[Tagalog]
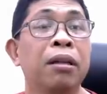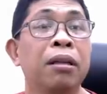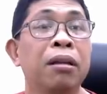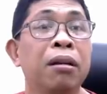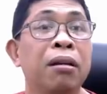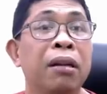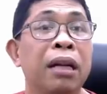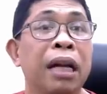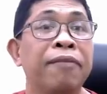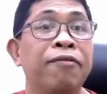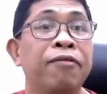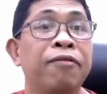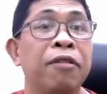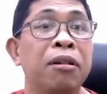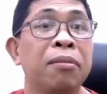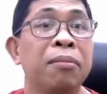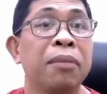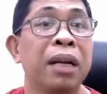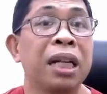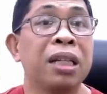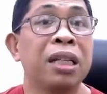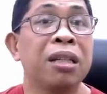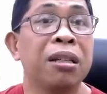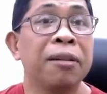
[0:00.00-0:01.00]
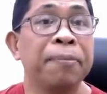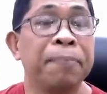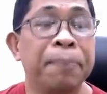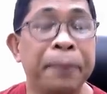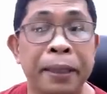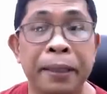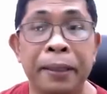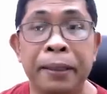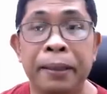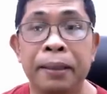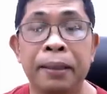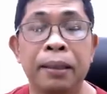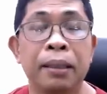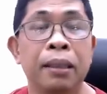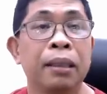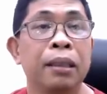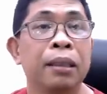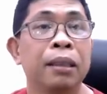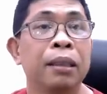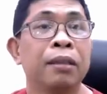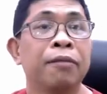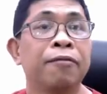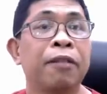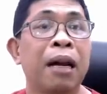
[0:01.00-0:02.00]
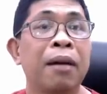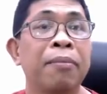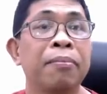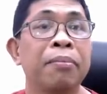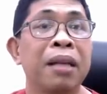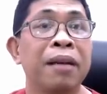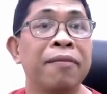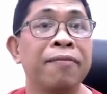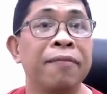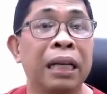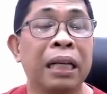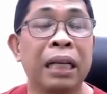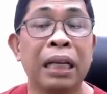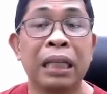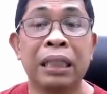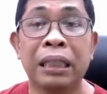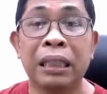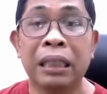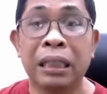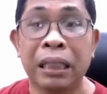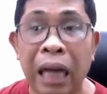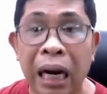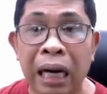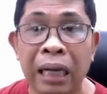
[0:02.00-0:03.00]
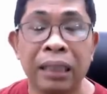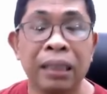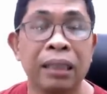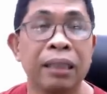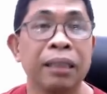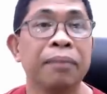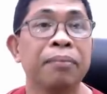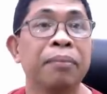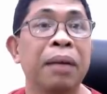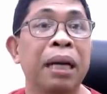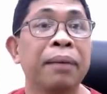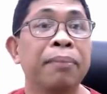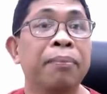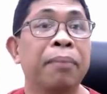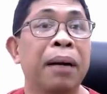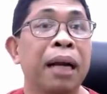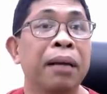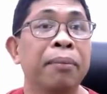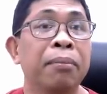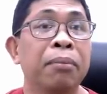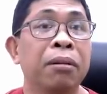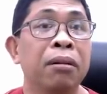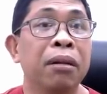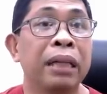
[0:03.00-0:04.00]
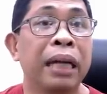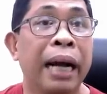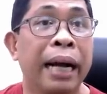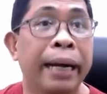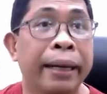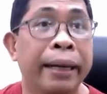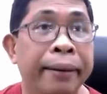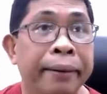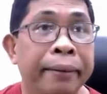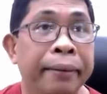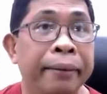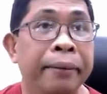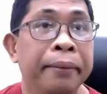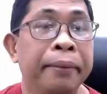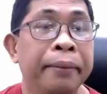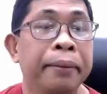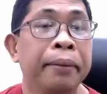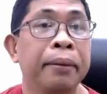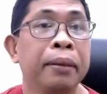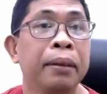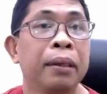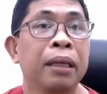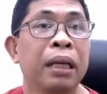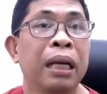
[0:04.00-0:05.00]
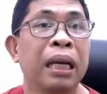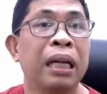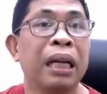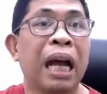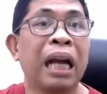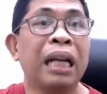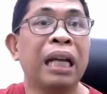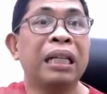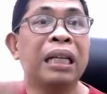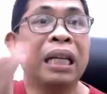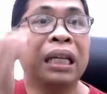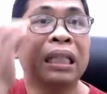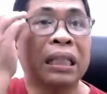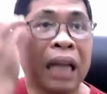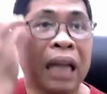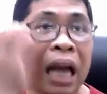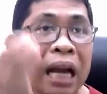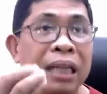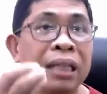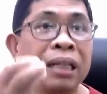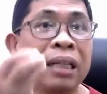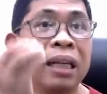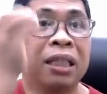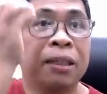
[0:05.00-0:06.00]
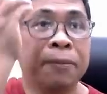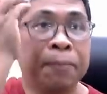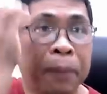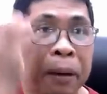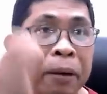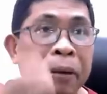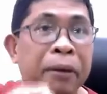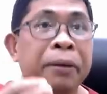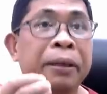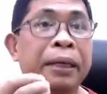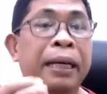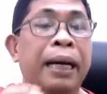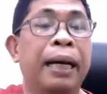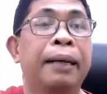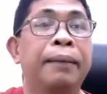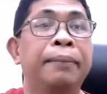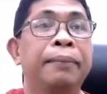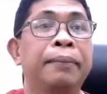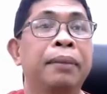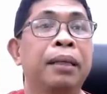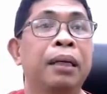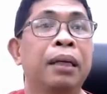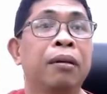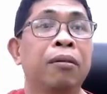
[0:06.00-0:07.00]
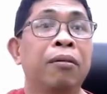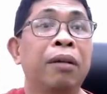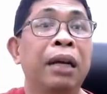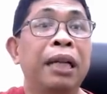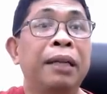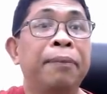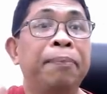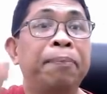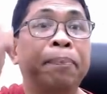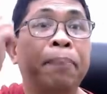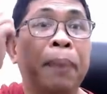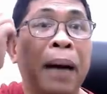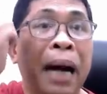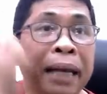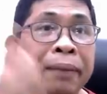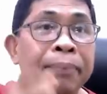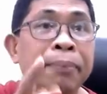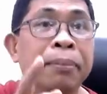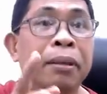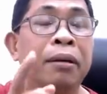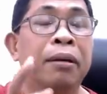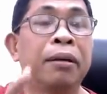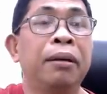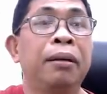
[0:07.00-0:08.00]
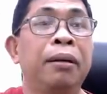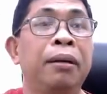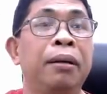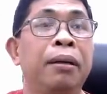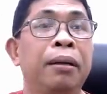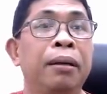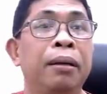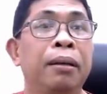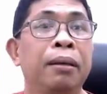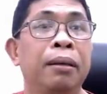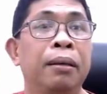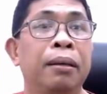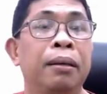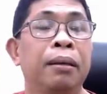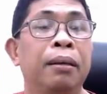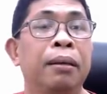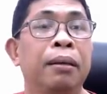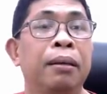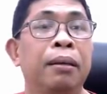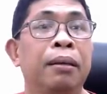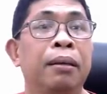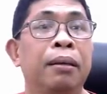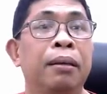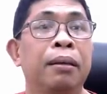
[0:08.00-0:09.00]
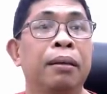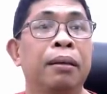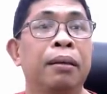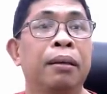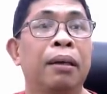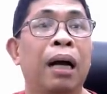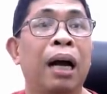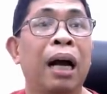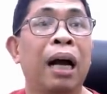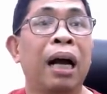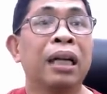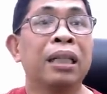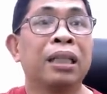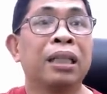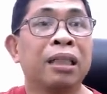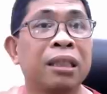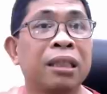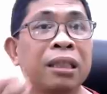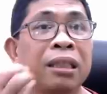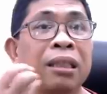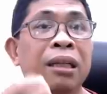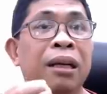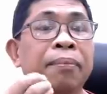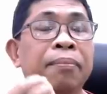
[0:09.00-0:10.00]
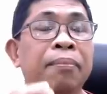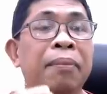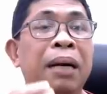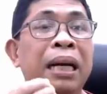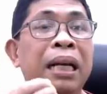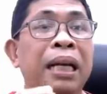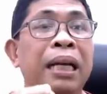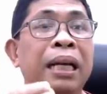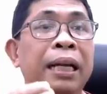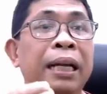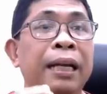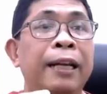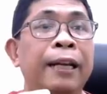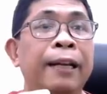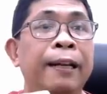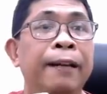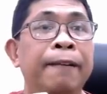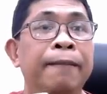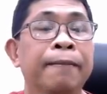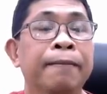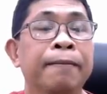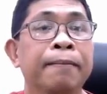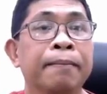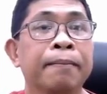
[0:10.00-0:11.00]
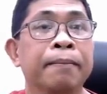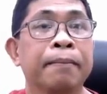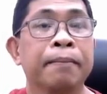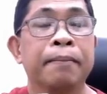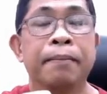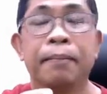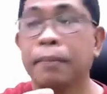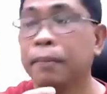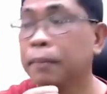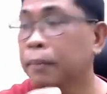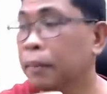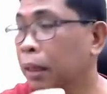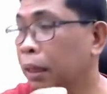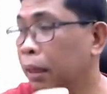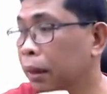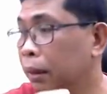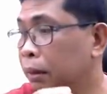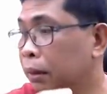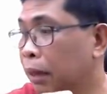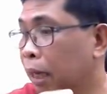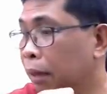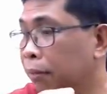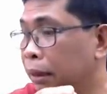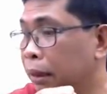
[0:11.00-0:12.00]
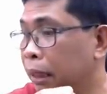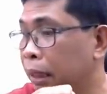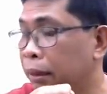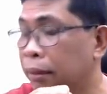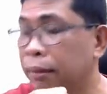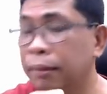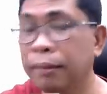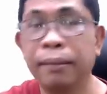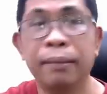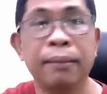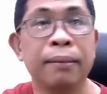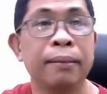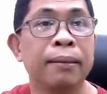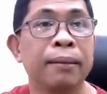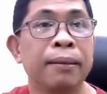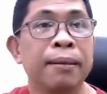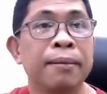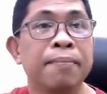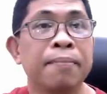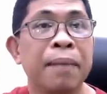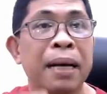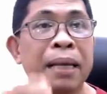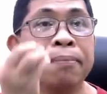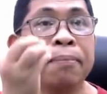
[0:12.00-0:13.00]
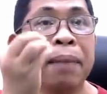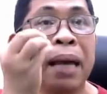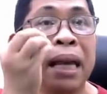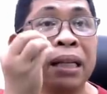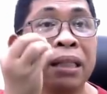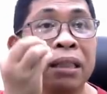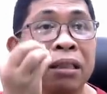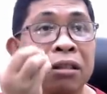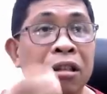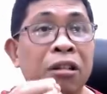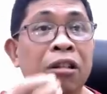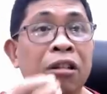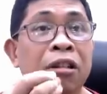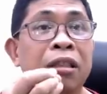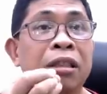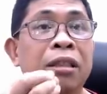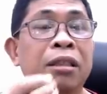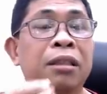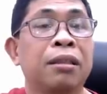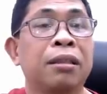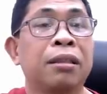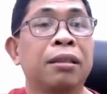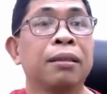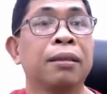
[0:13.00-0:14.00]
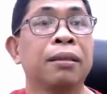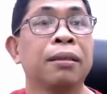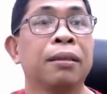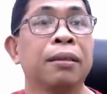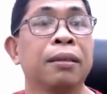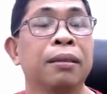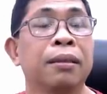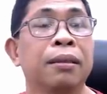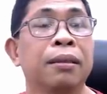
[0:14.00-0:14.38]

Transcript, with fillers: For your information po, from the very start, may Bible na ako. And I designed this program with Bible as my, tawag dito, my main source